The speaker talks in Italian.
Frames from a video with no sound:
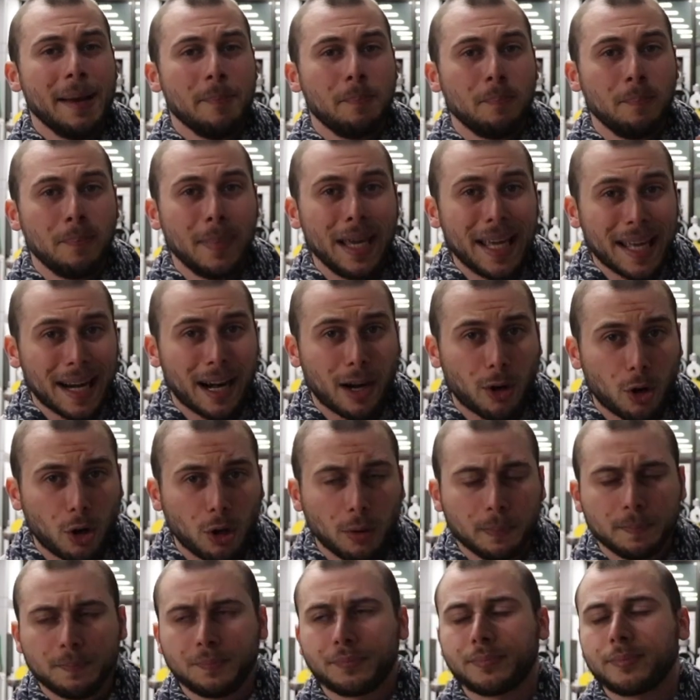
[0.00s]

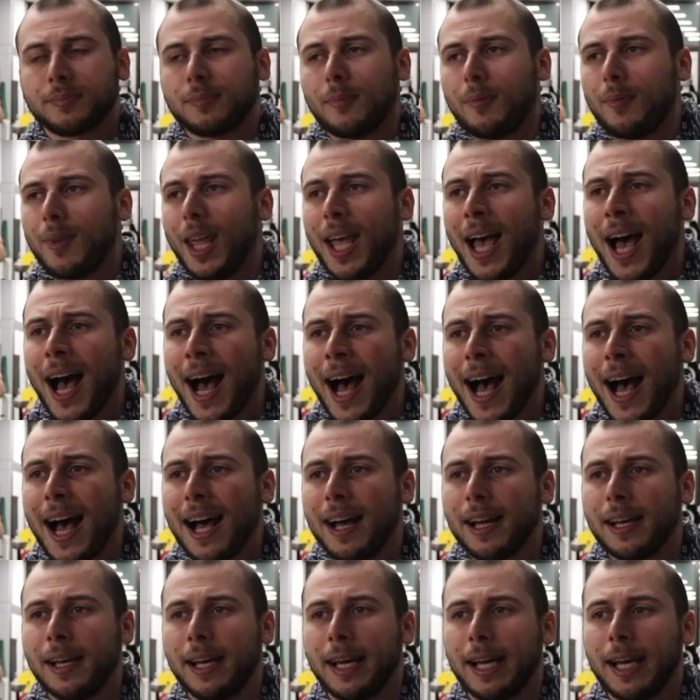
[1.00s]
mirano
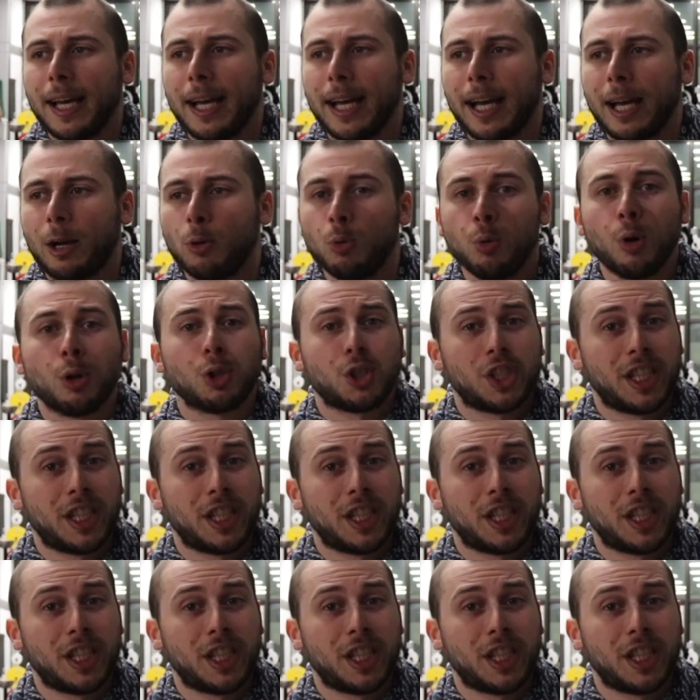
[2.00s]
a eh, uno